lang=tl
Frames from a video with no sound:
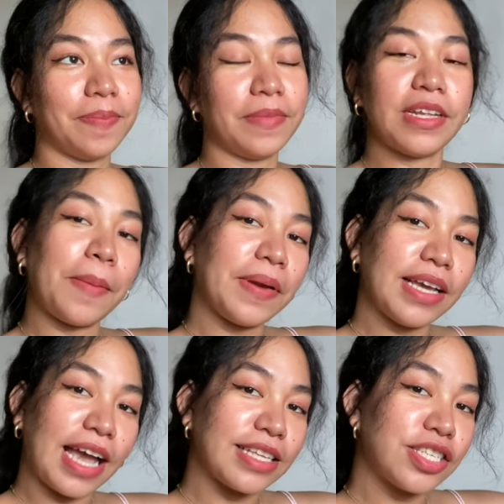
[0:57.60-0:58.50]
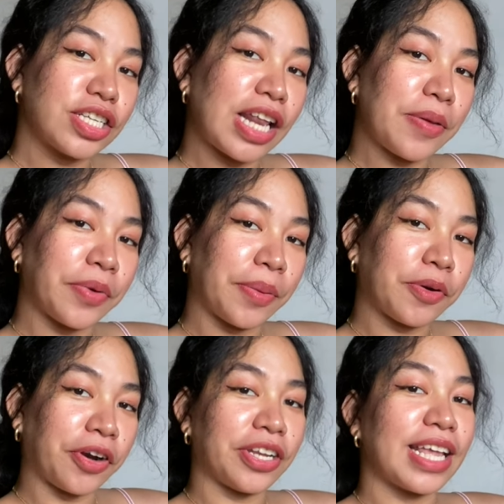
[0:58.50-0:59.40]
Nga pala guys, disclaimer, I'm
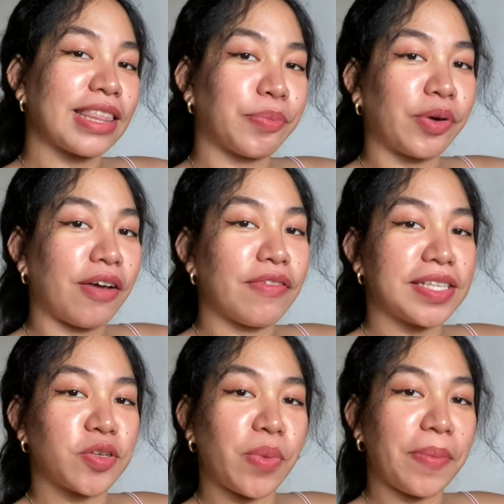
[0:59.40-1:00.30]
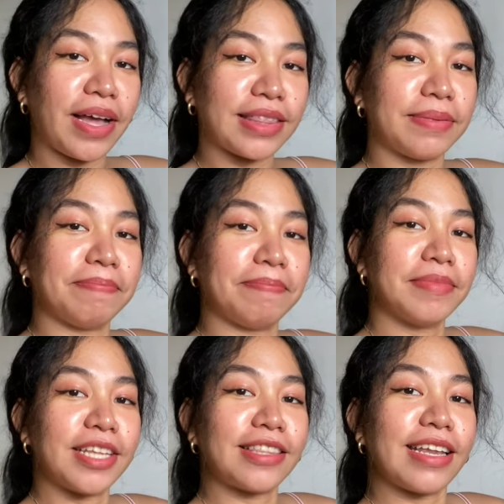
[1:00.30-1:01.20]
currently at the province. So may mga
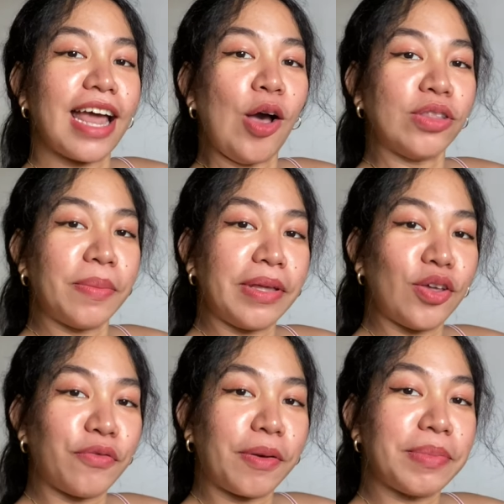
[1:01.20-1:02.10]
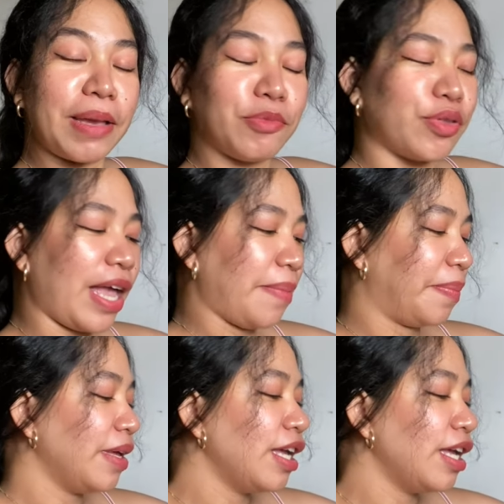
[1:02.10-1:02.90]
tiktilaok na manok from time to time.